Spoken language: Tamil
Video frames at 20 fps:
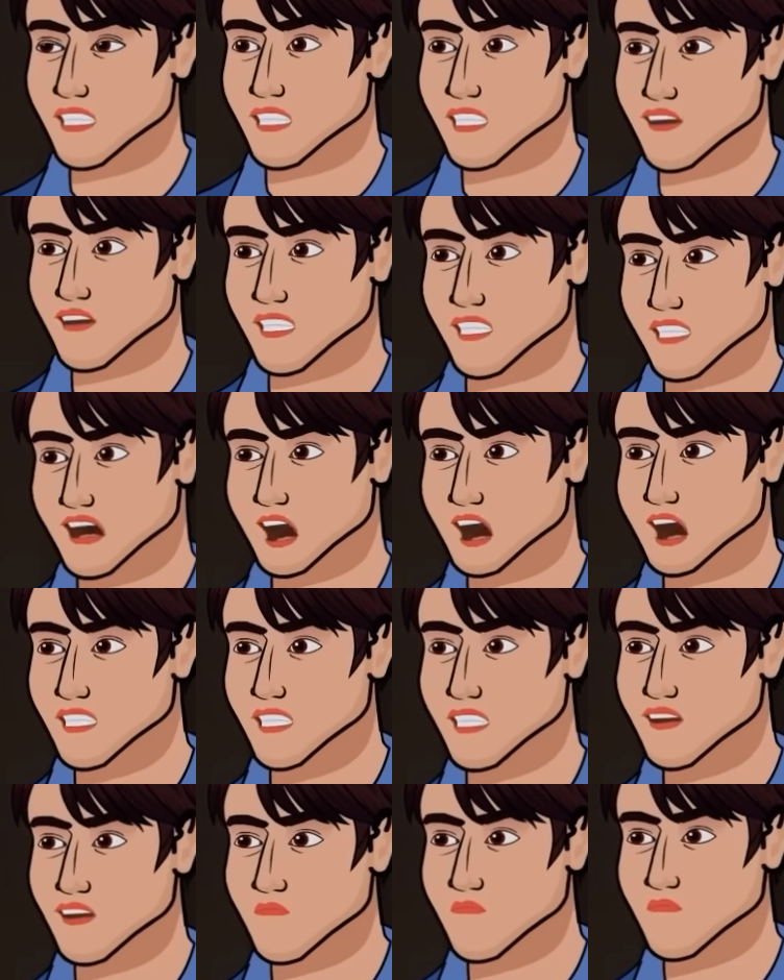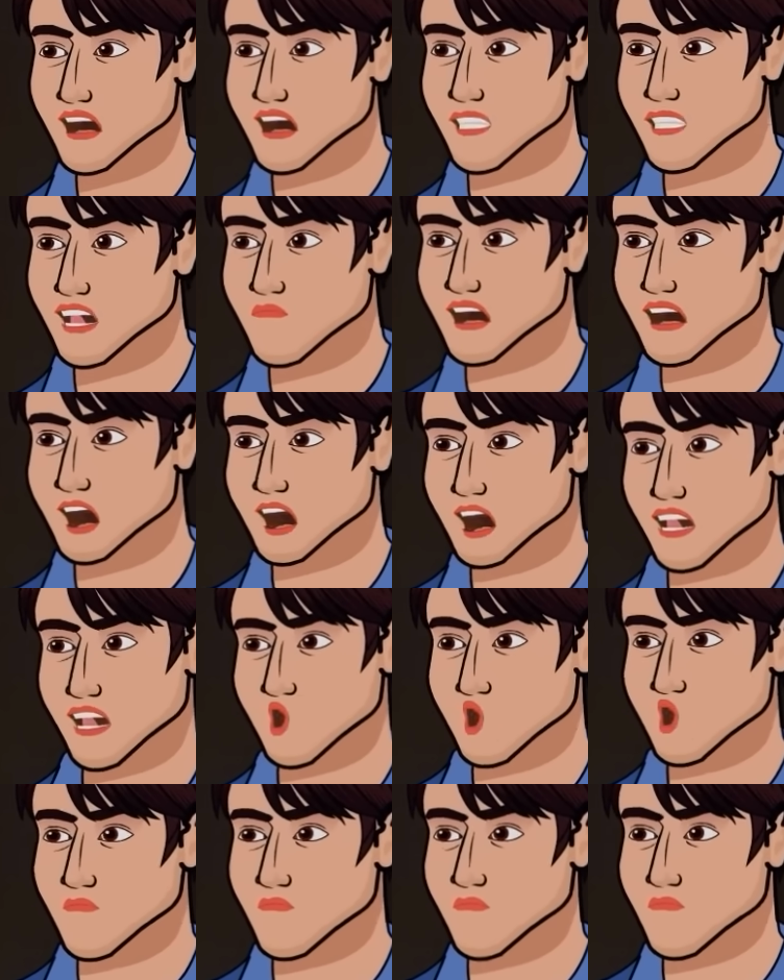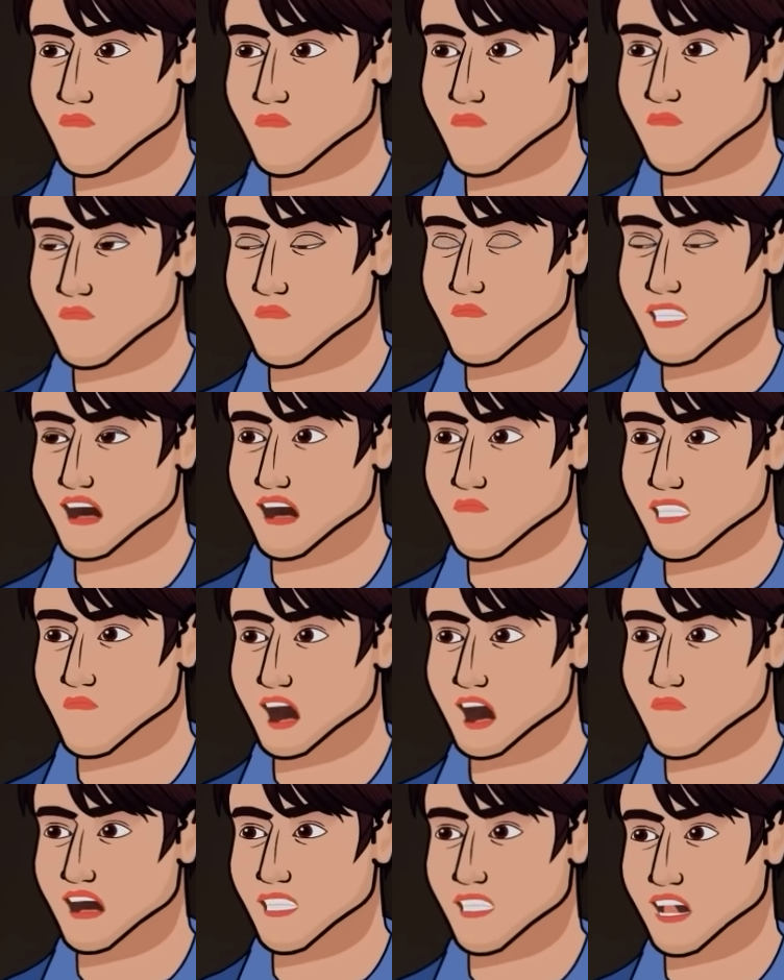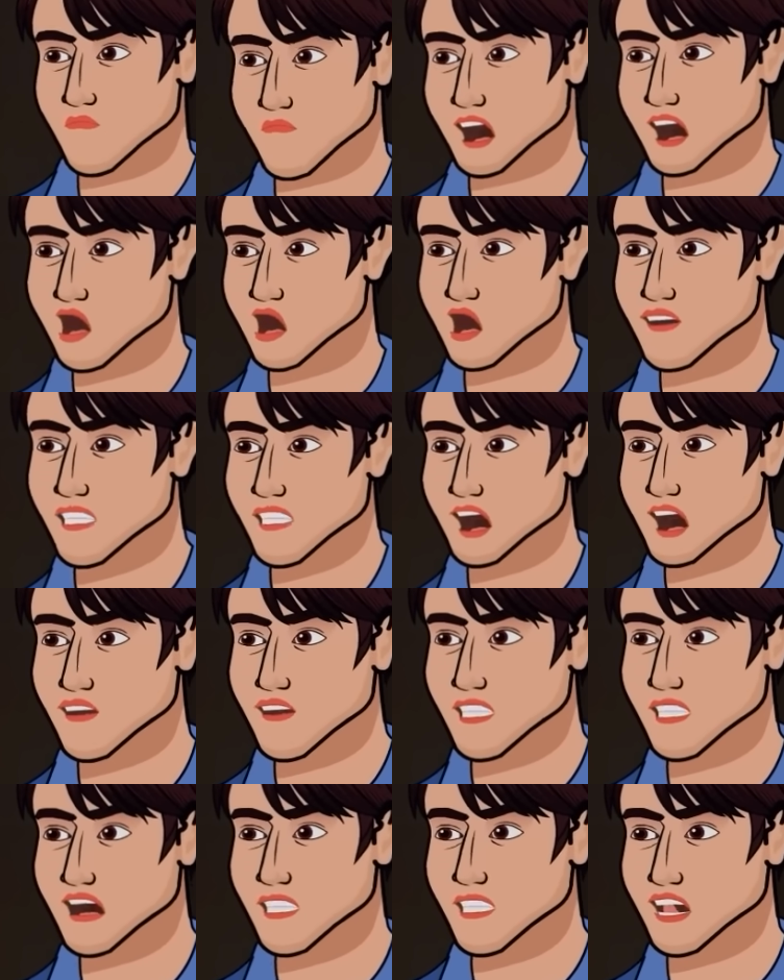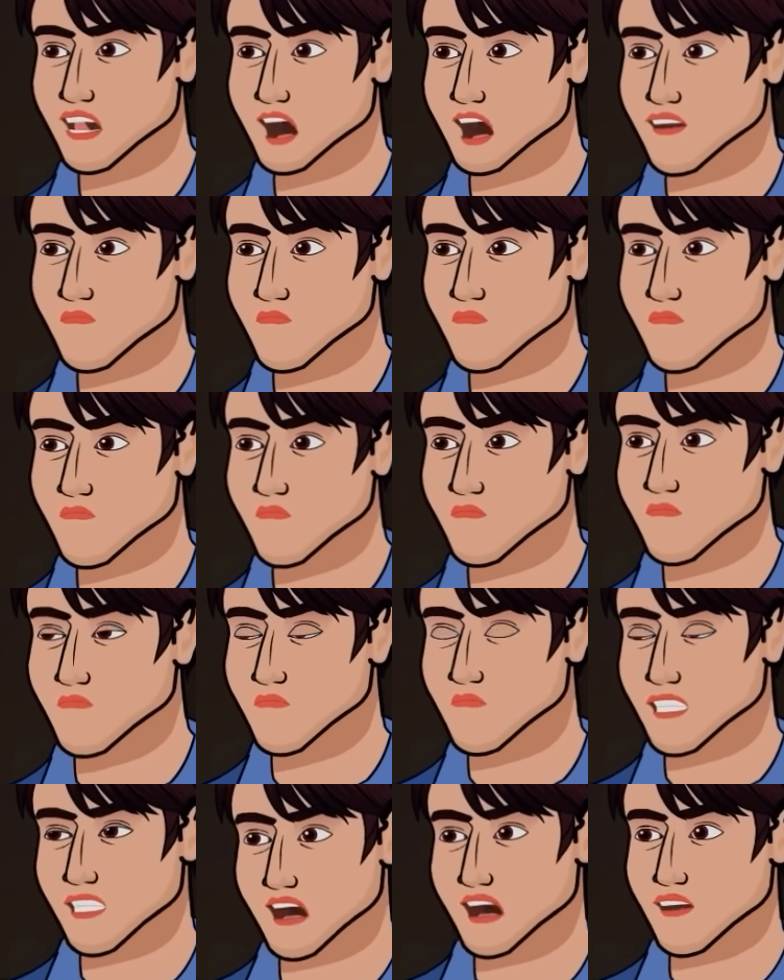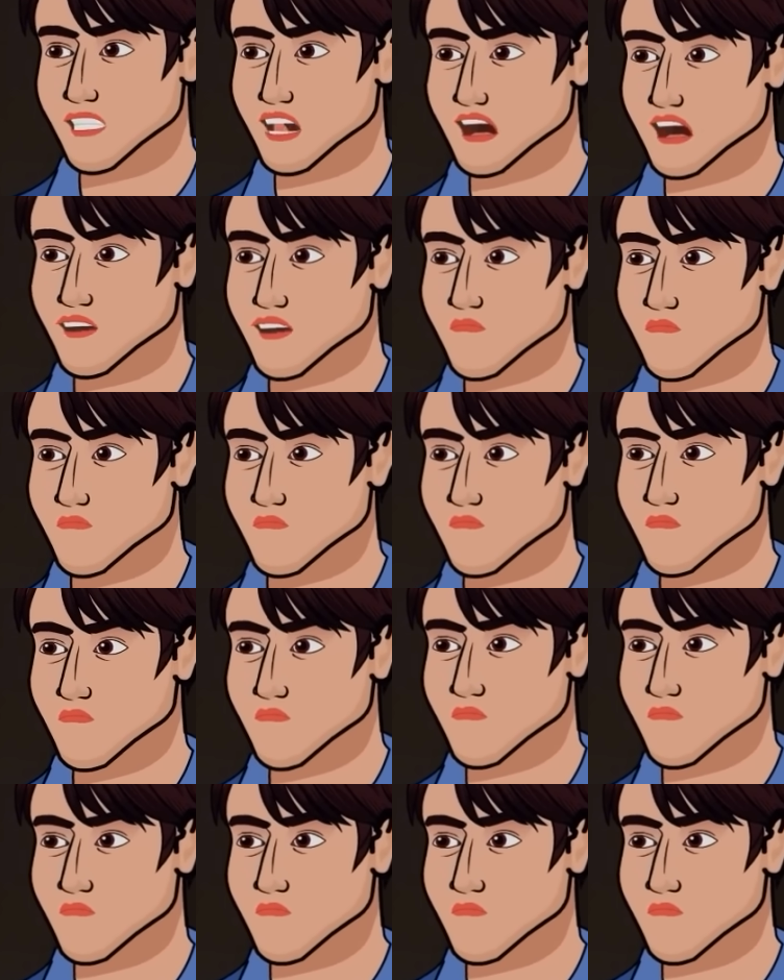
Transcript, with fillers: நான் இந்த இடத்த பெயிண்டிங் பண்ணிட்டு இருக்கேன் பெயிண்டிங்னா என்னன்னு உங்களுக்கு புரியுதுல்ல வரைபடம்